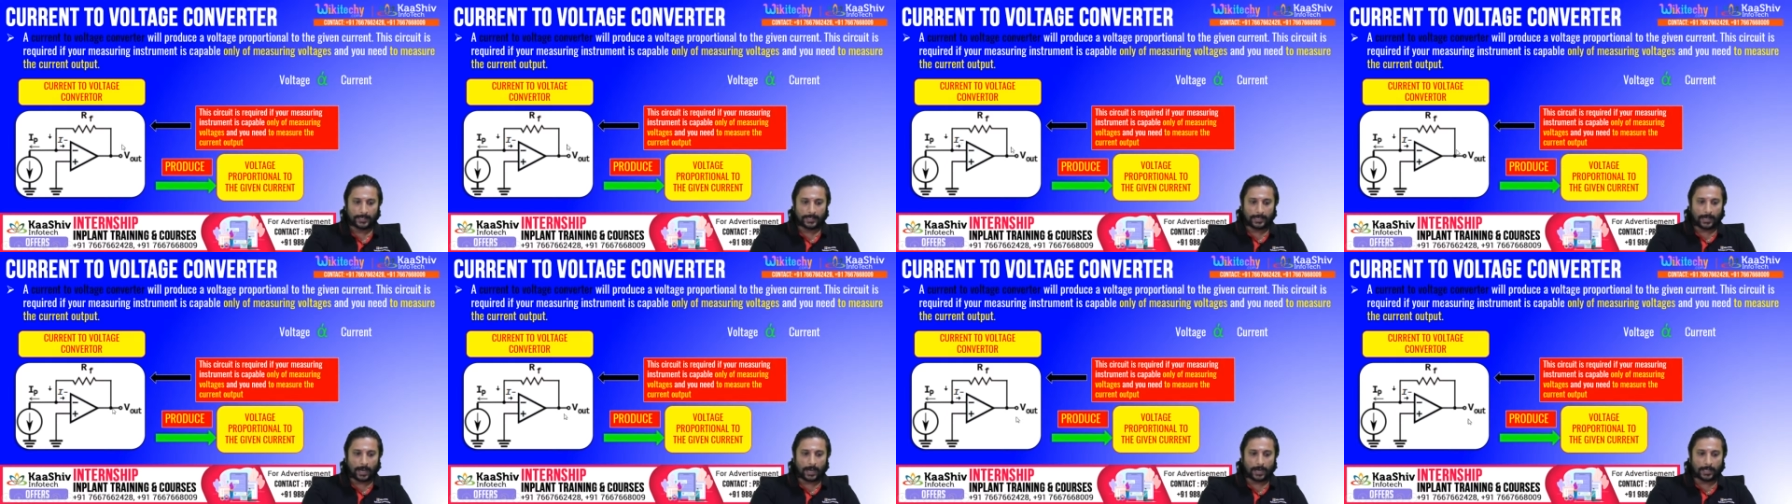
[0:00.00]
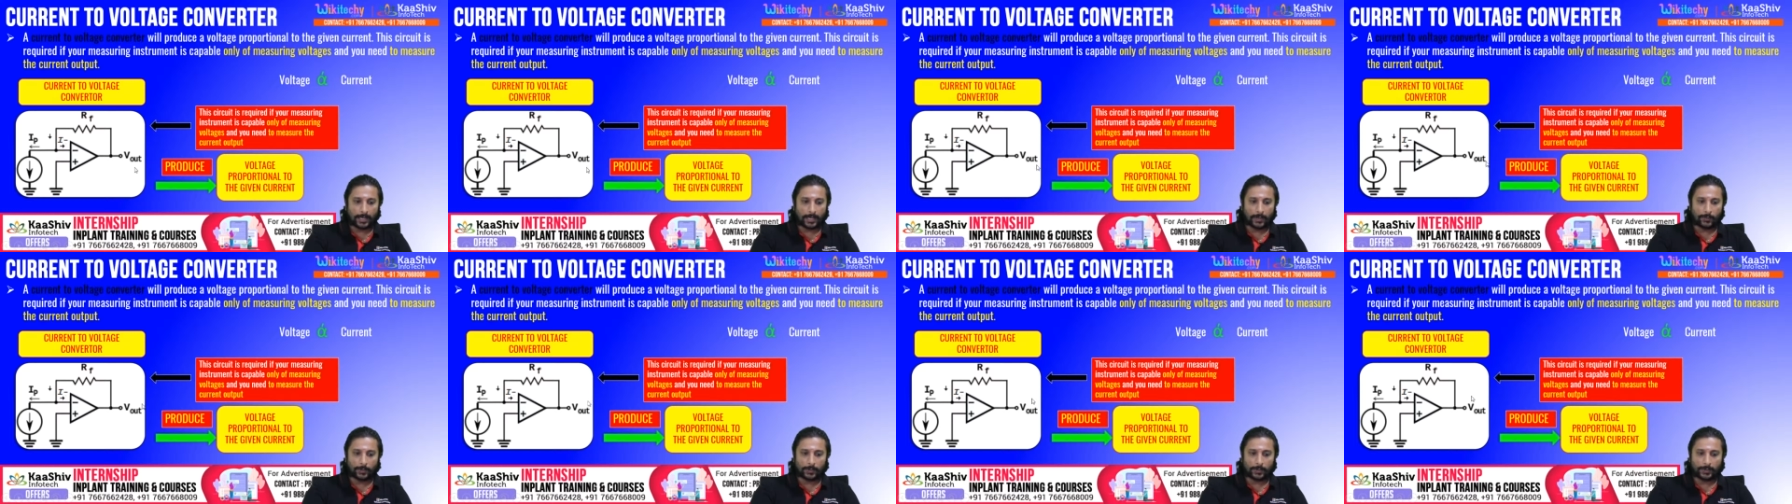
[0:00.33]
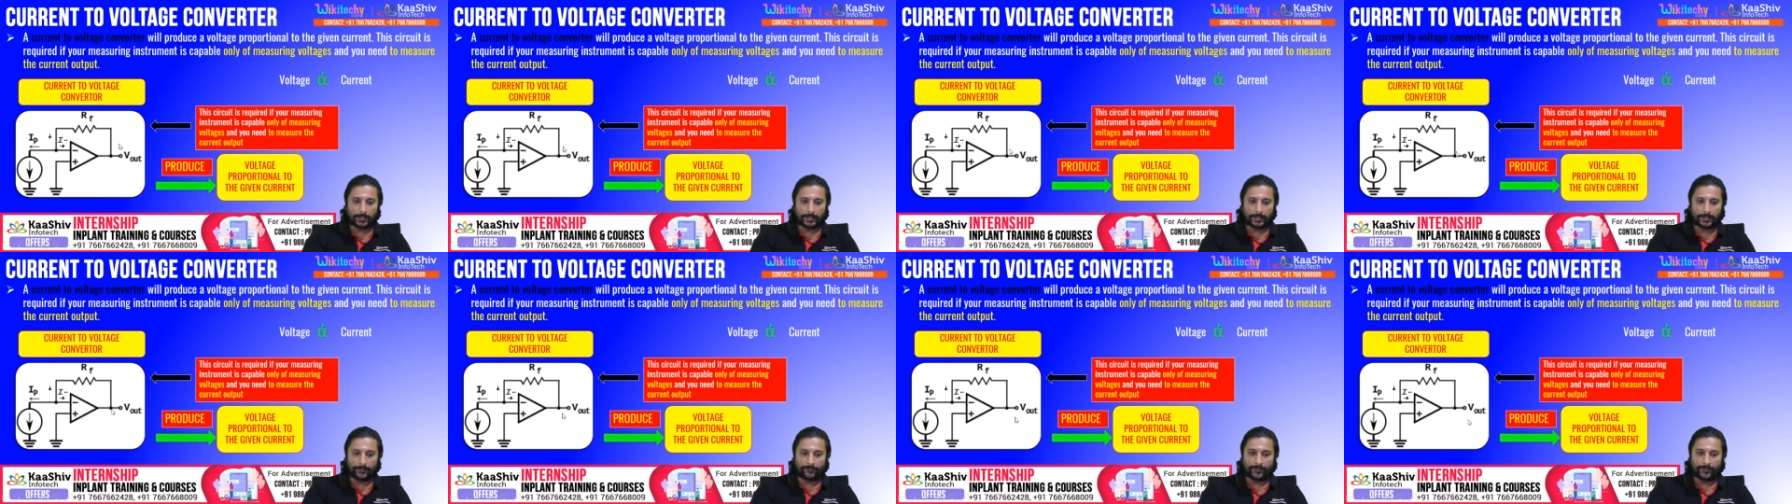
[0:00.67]
அழகாக உனக்கு
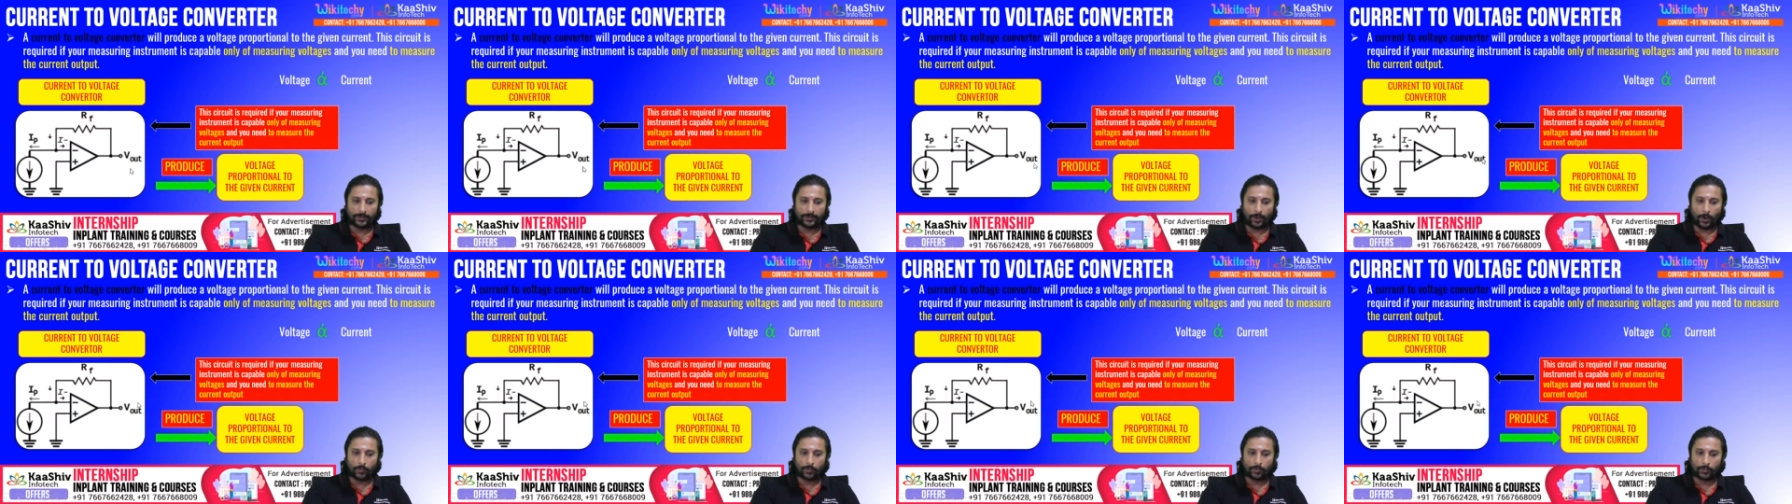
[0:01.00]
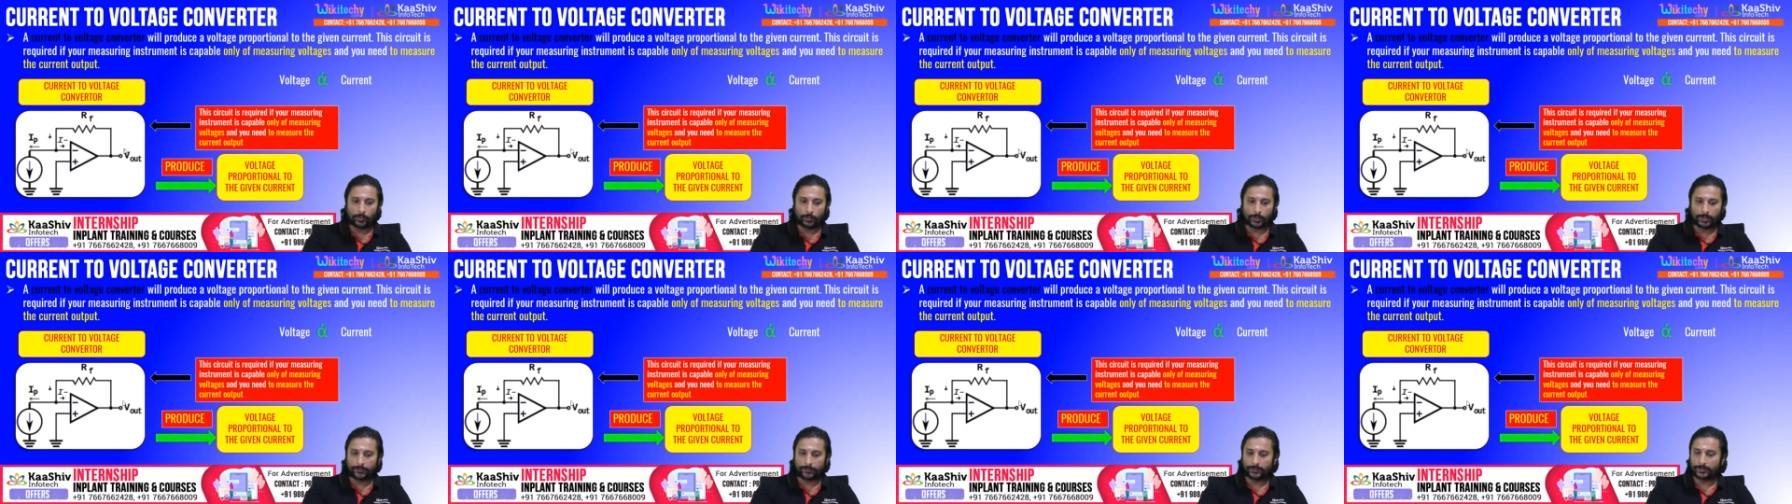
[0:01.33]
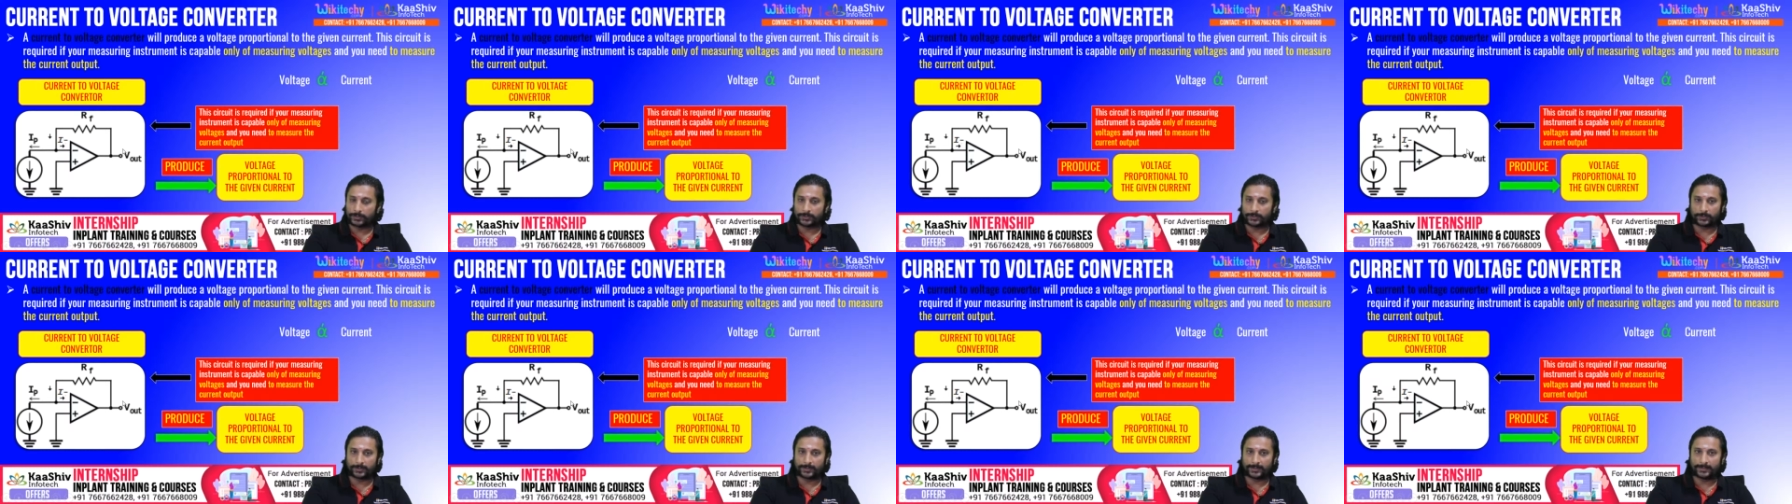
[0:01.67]
இந்த வி அவுட் உனக்கு
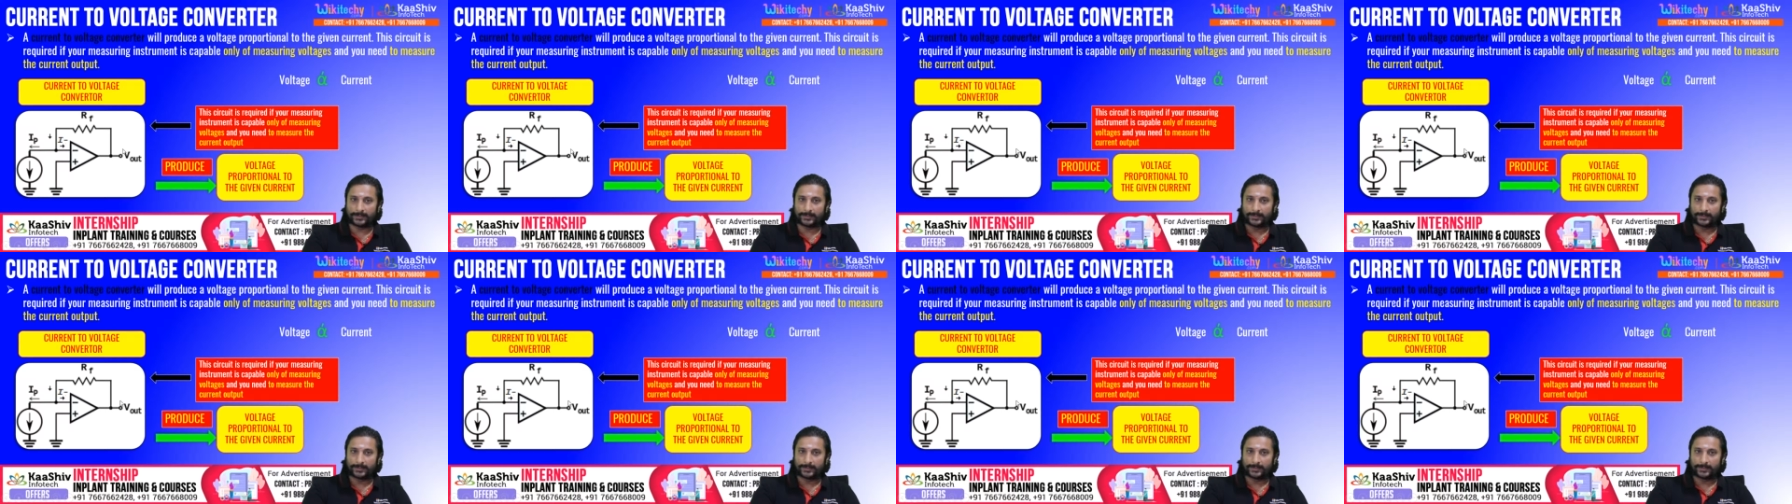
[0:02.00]
வந்துடுங்க